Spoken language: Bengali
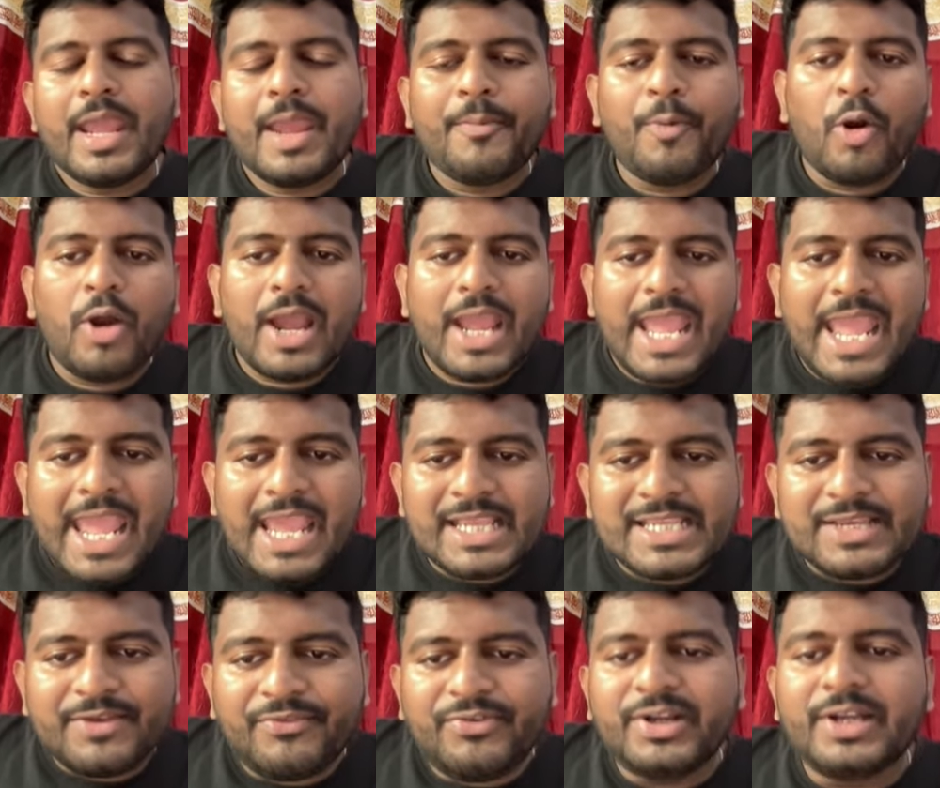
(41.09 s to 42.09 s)
এবং এই
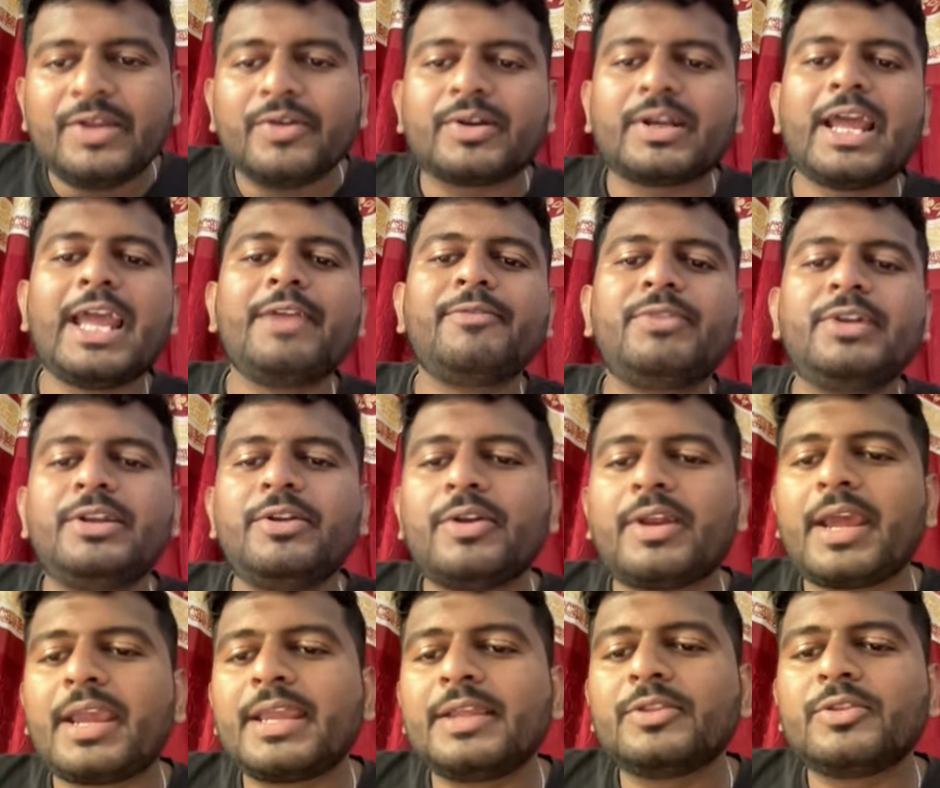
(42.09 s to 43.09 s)
যে ভিডিওটা এই
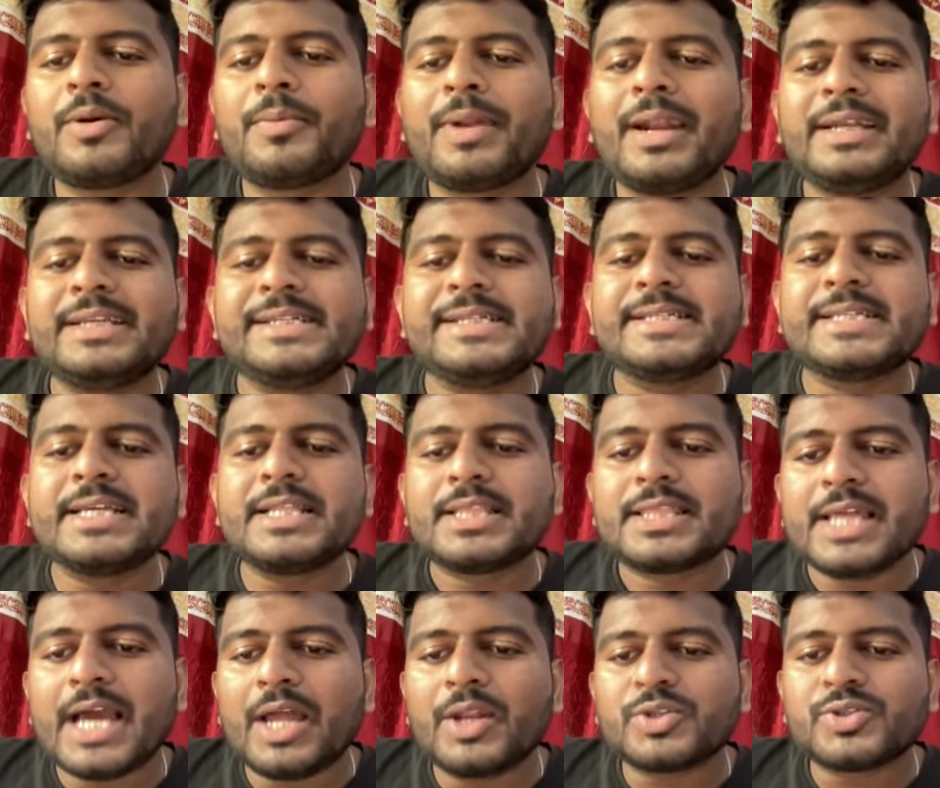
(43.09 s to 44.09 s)
ভিডিওটায় কিন্তু আমরা
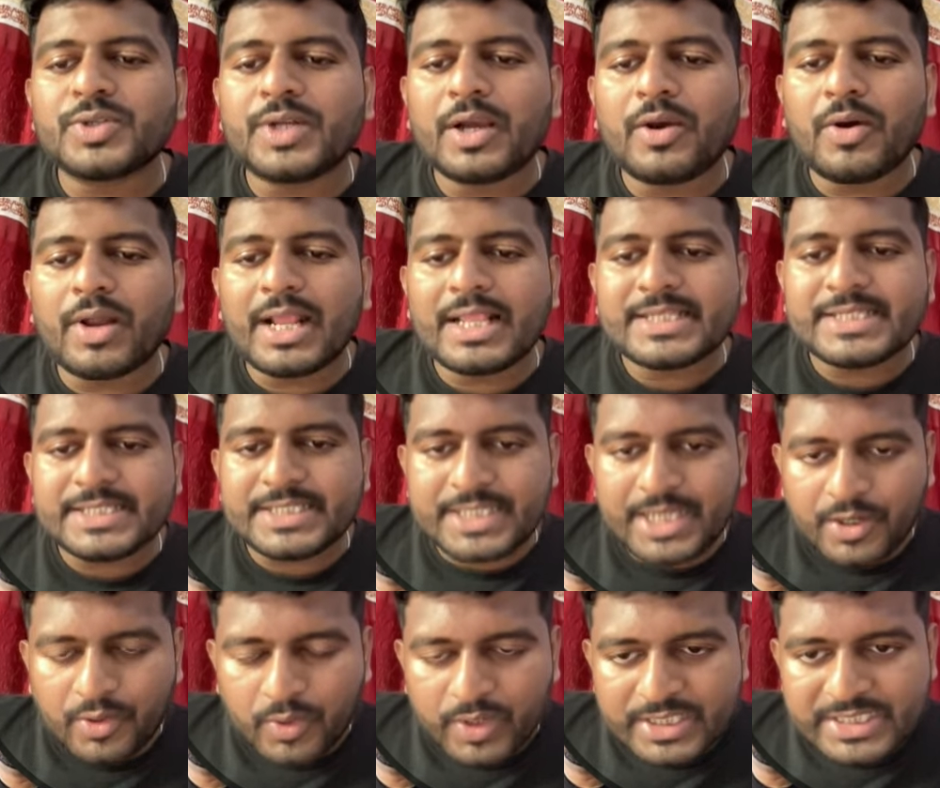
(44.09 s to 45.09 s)
ডিটেলসে আলোচনা করার
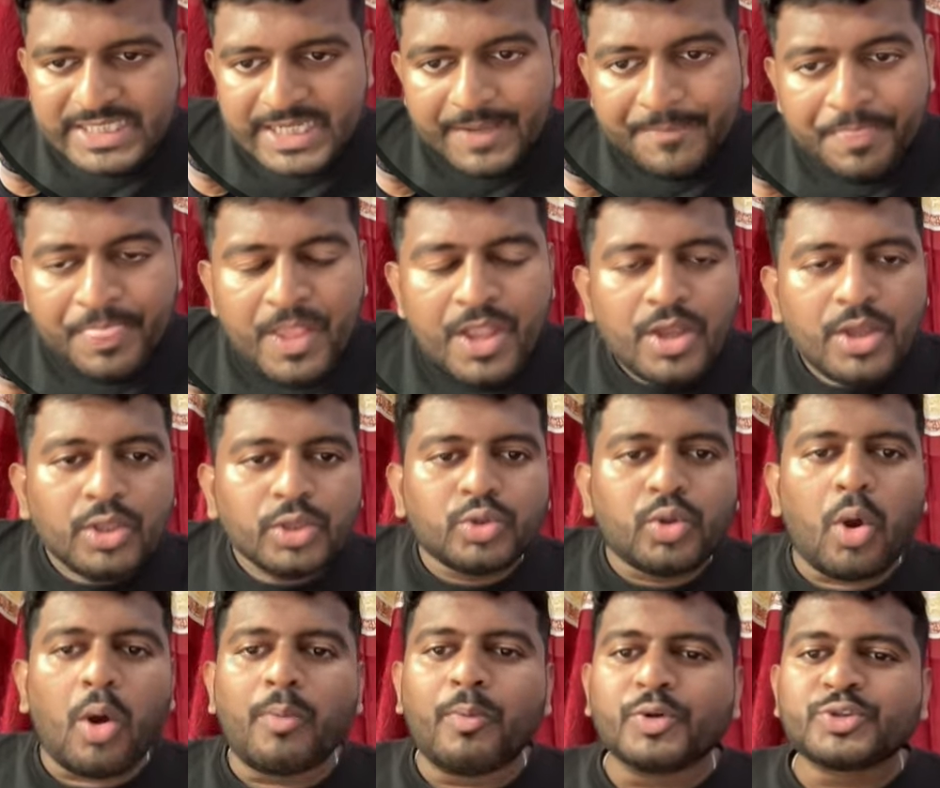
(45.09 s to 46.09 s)
চেষ্টা করেছি
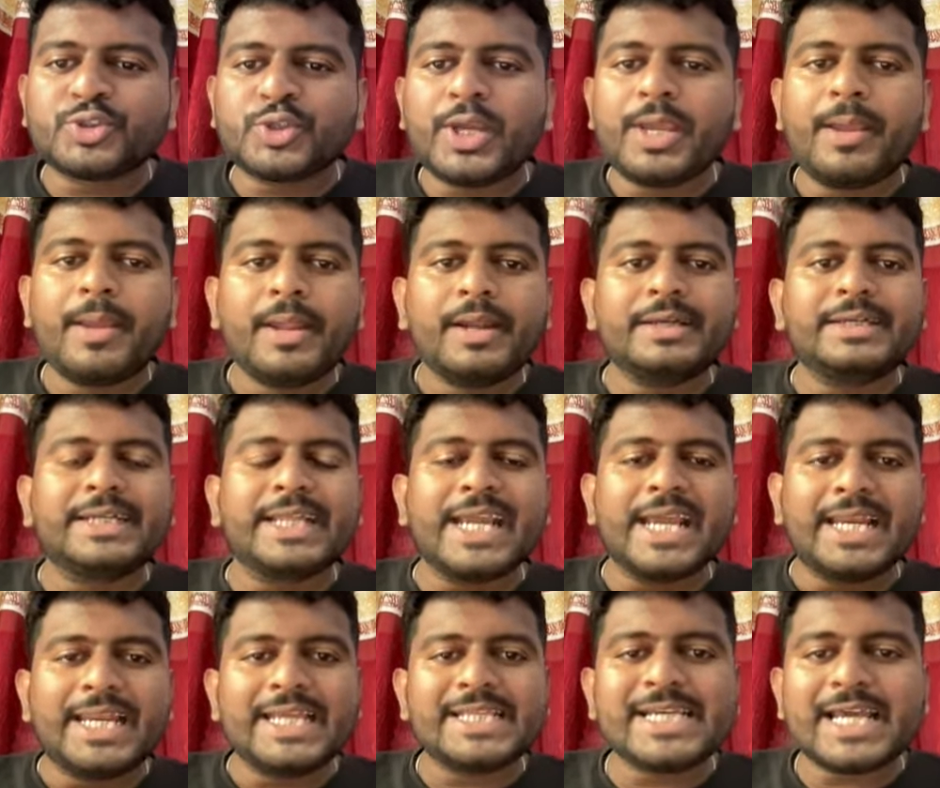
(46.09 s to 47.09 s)
তো অবশ্যই
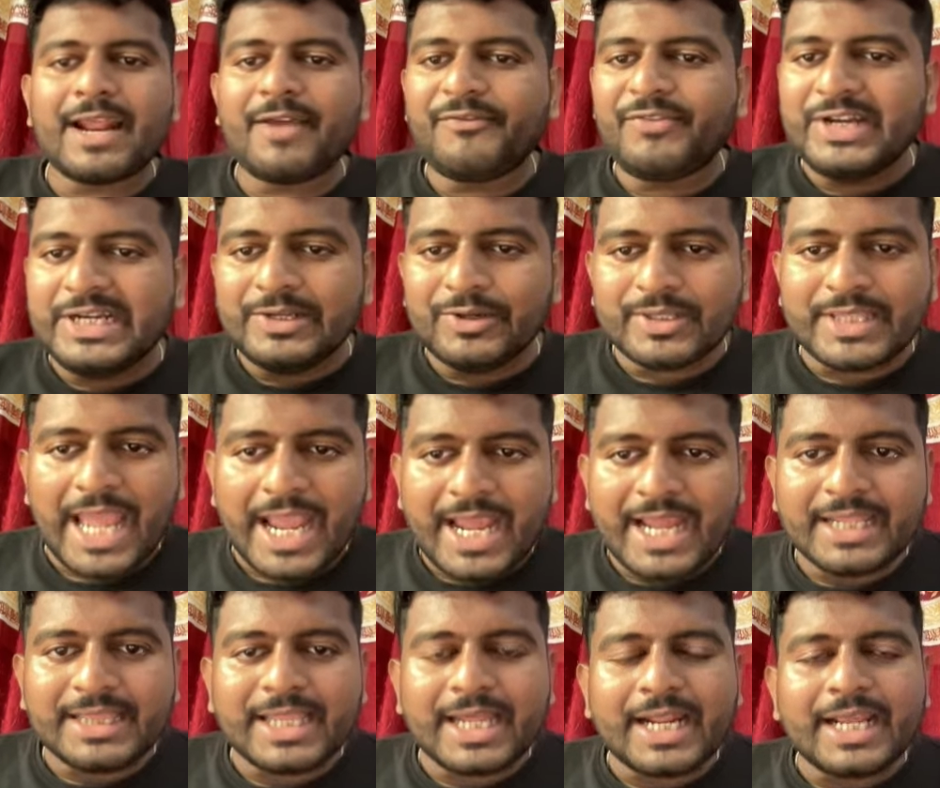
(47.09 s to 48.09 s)
ডেলি যারা ভিডিও
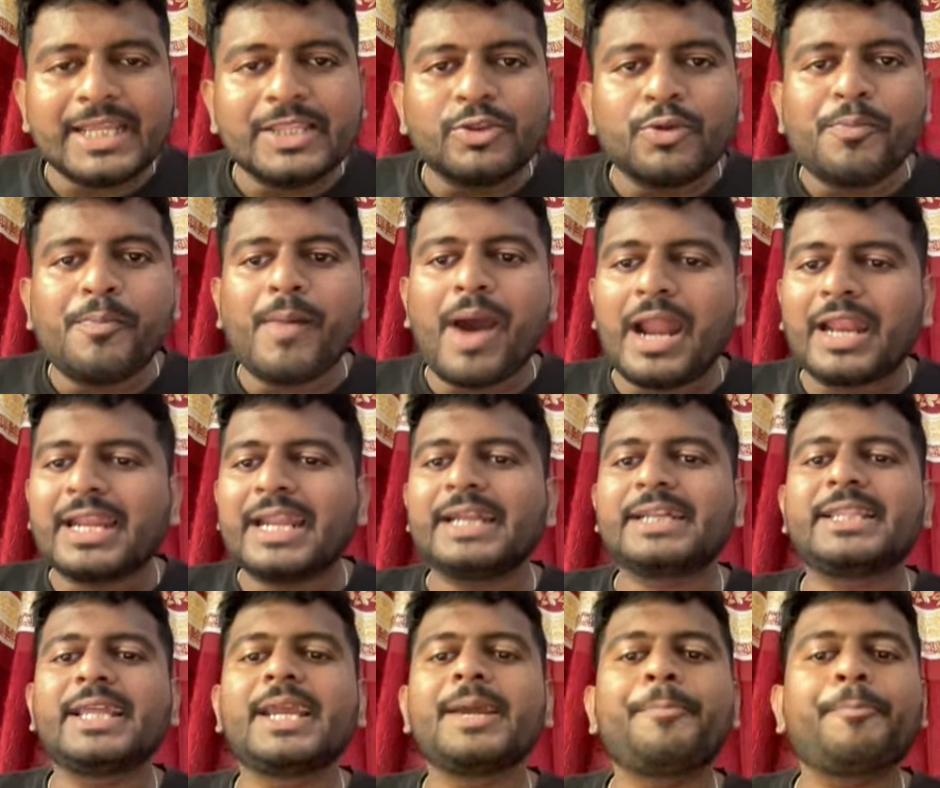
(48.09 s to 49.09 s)
দেখেন তারা কিন্তু মার্কেট
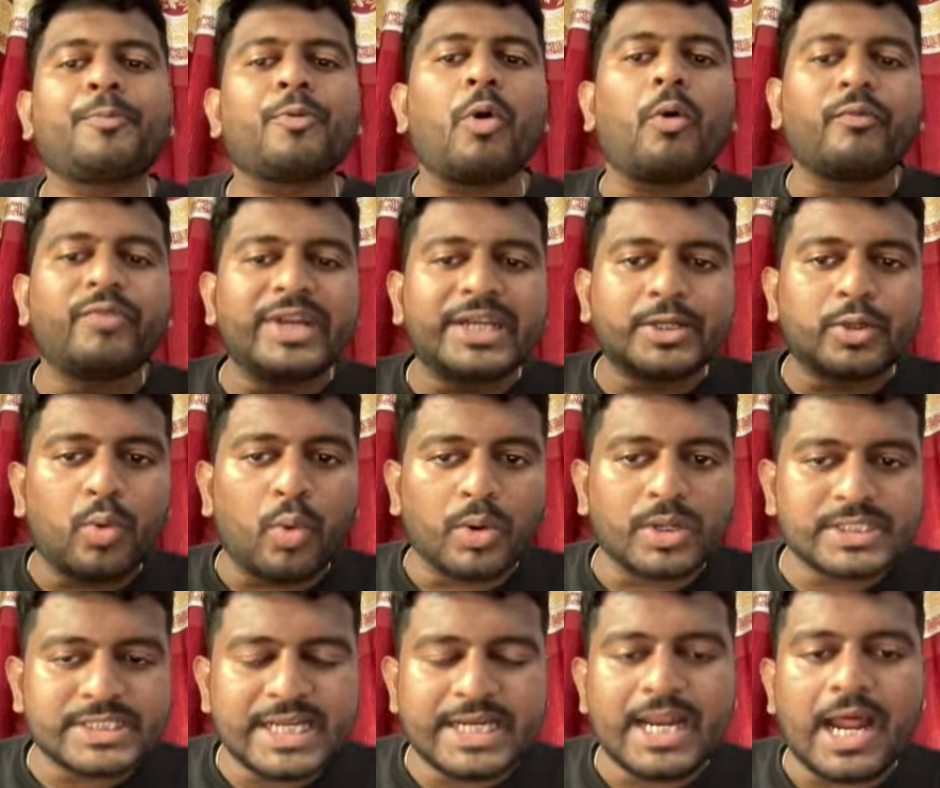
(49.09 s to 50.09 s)
থেকে প্রফিট
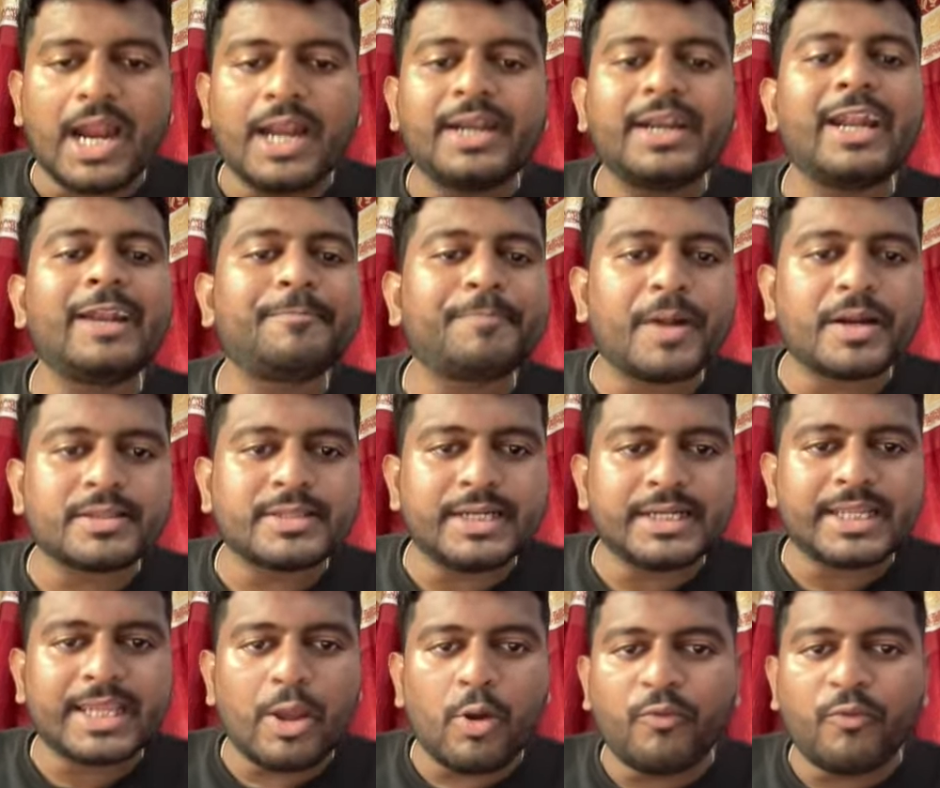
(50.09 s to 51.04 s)
করছেন হান্ড্রেড পার্সেন্ট কেউ